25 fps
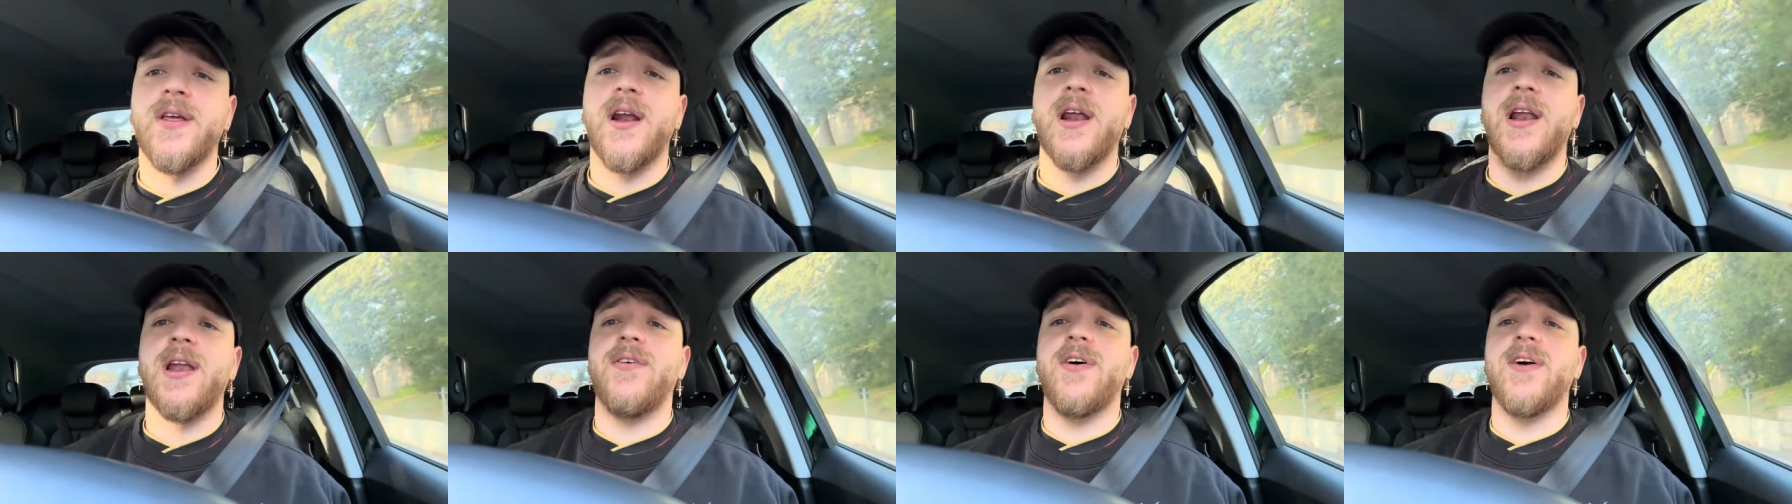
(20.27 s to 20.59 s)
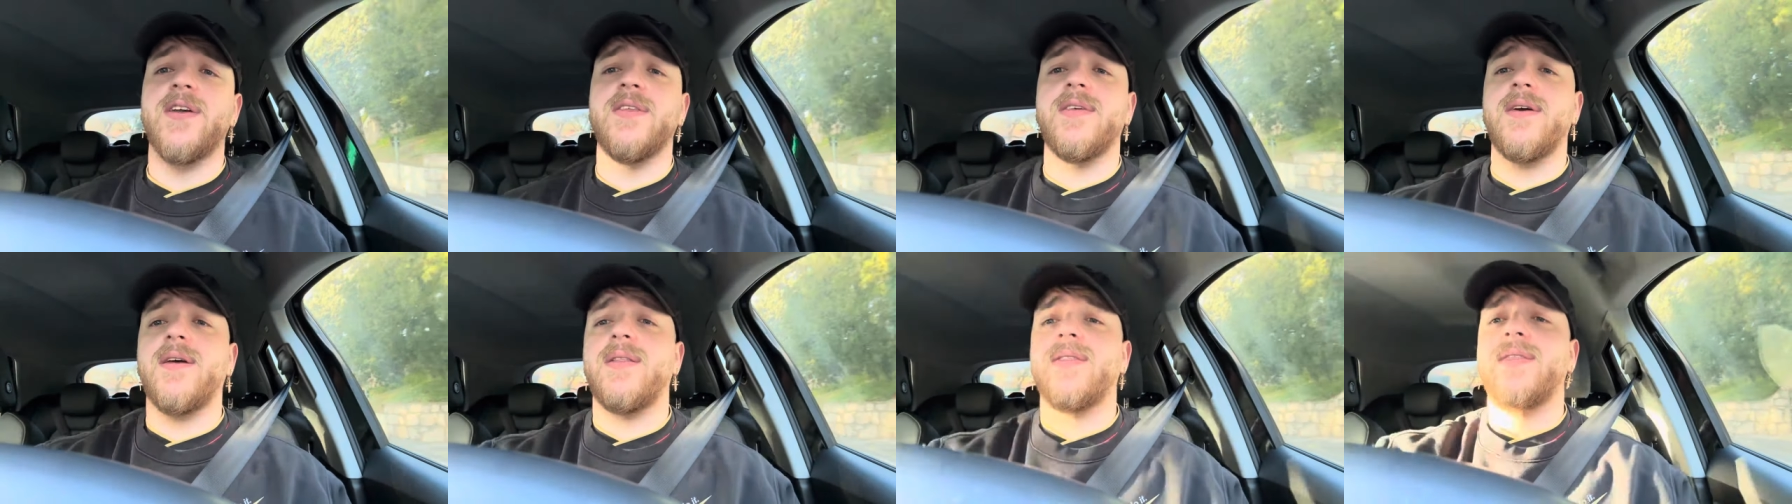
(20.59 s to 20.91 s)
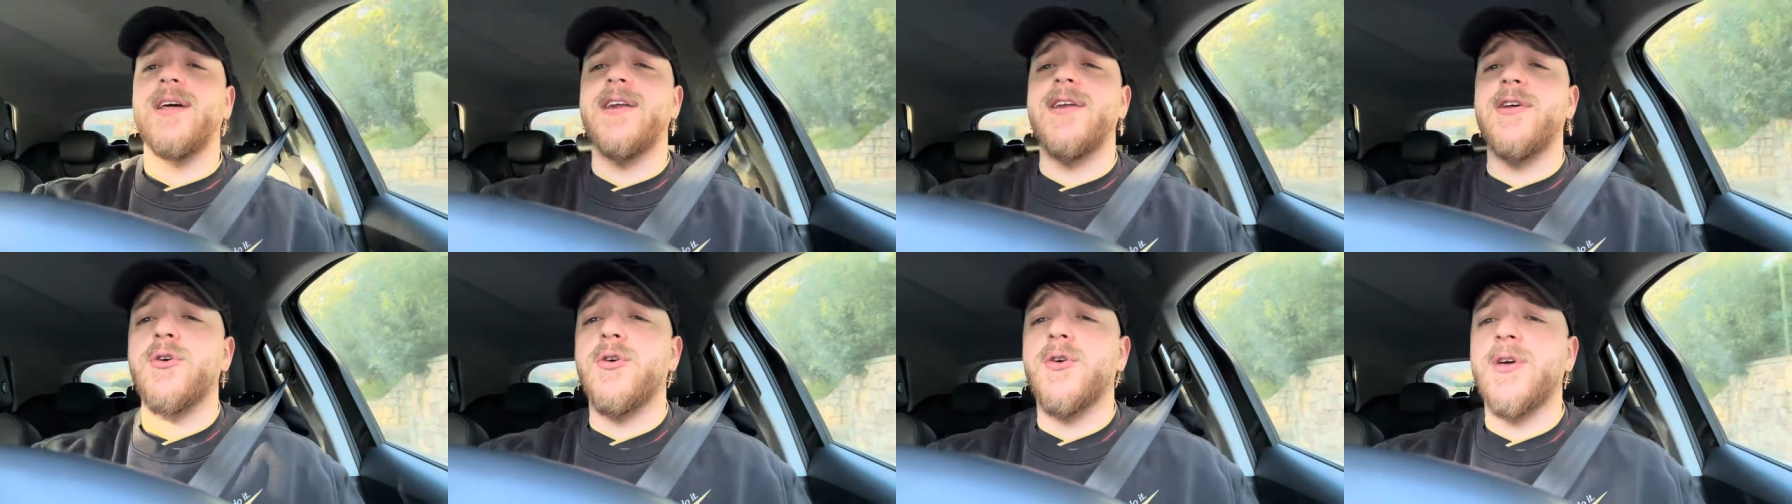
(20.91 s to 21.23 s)
le
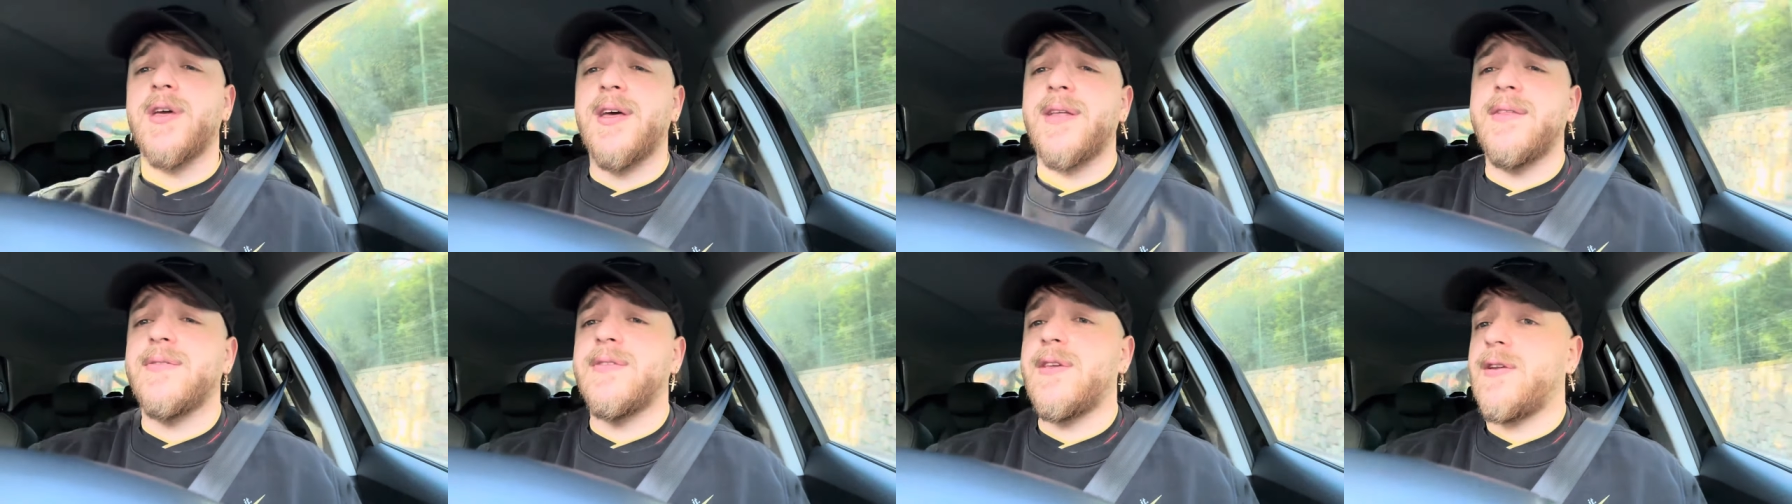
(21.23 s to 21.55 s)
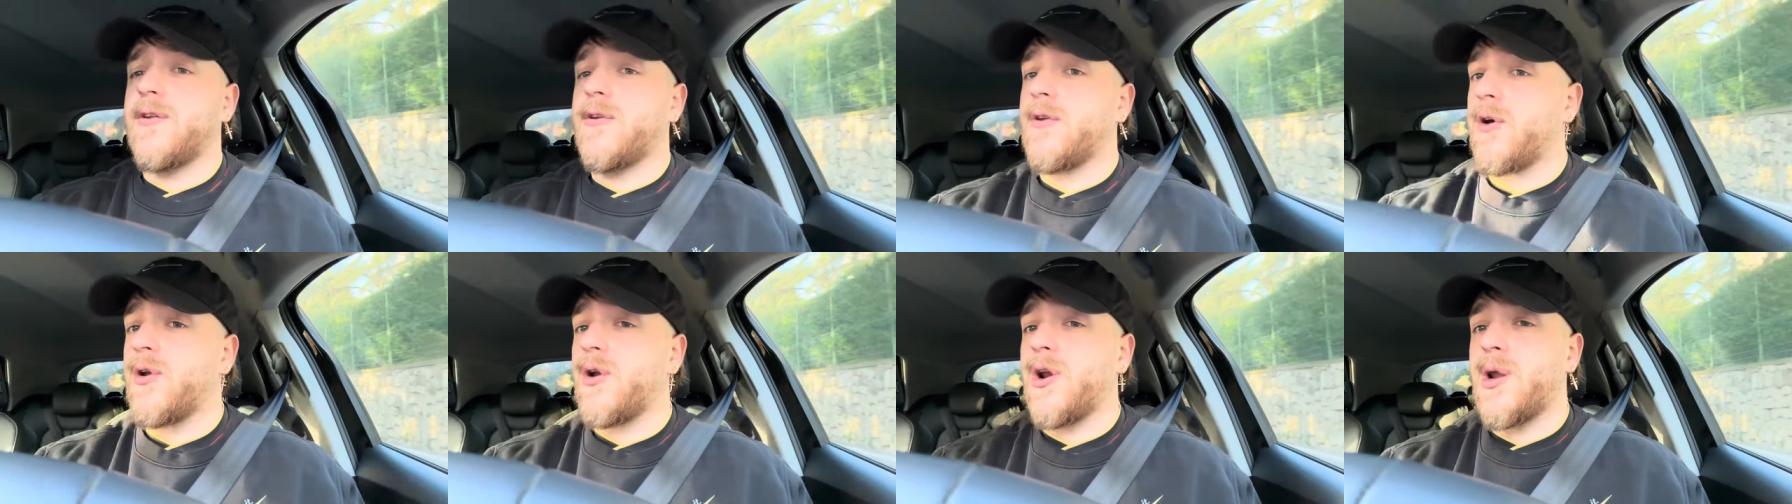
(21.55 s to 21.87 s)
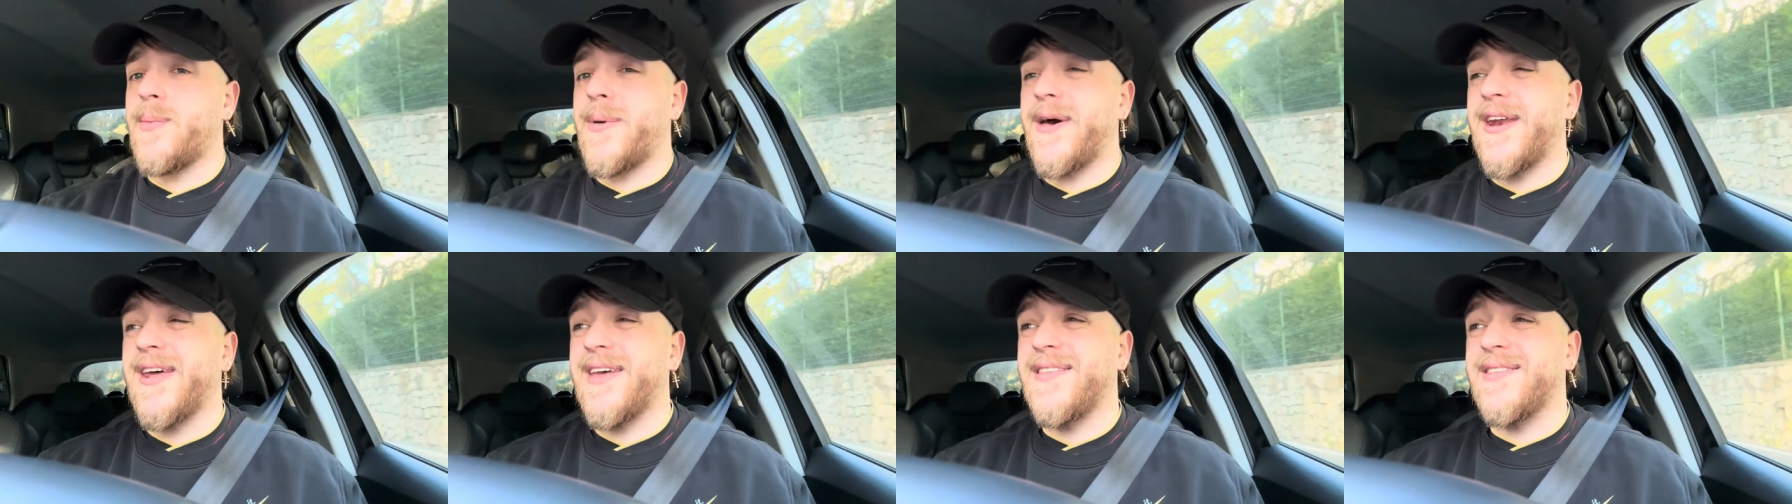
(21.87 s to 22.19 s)
lavagnette, le rocchette, non le
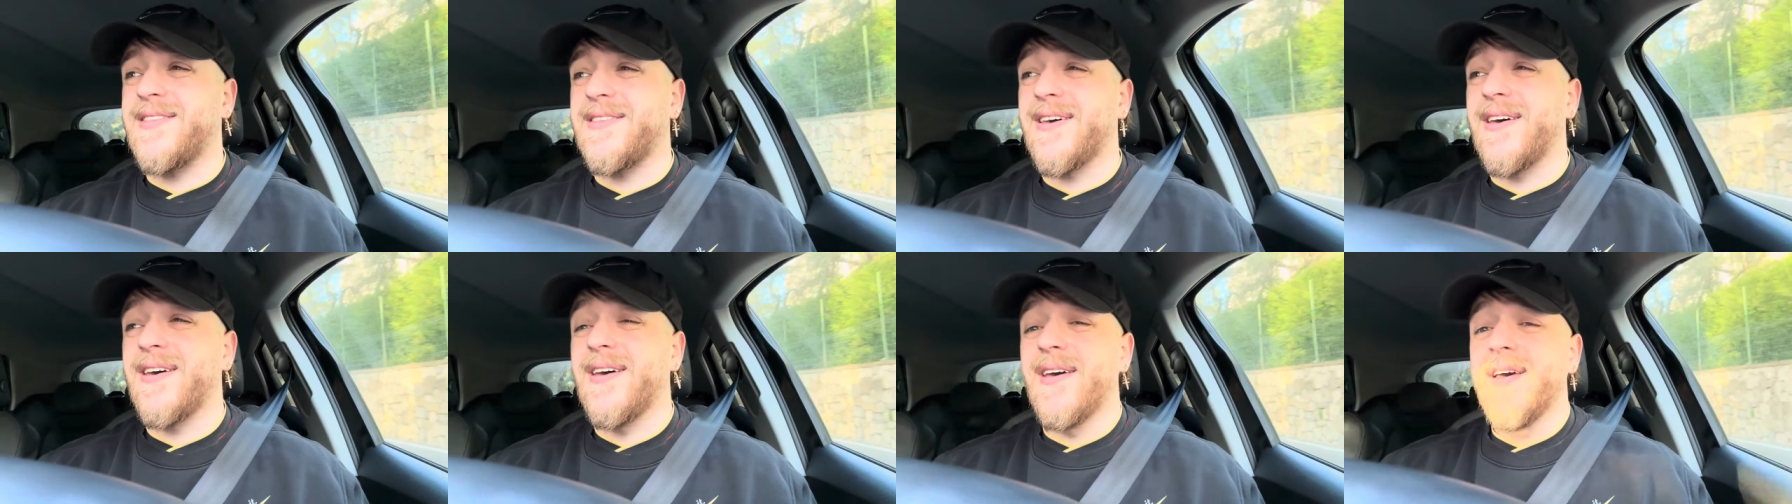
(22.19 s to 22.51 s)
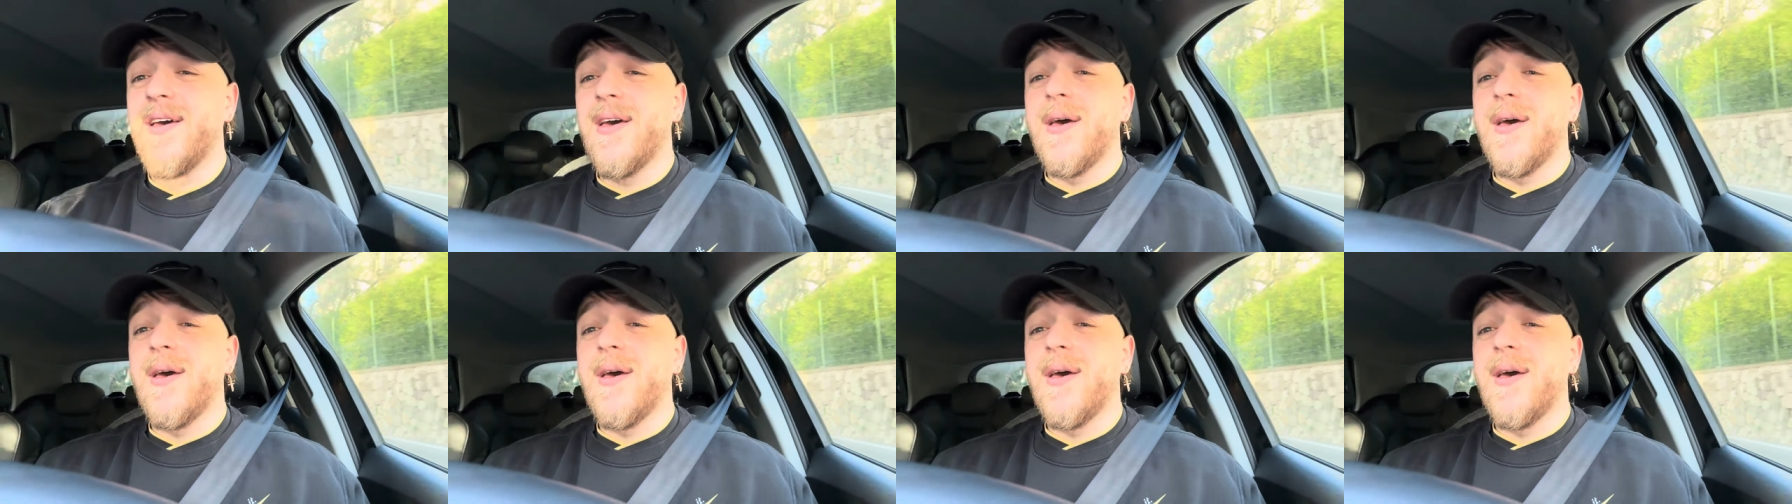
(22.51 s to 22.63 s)
manette,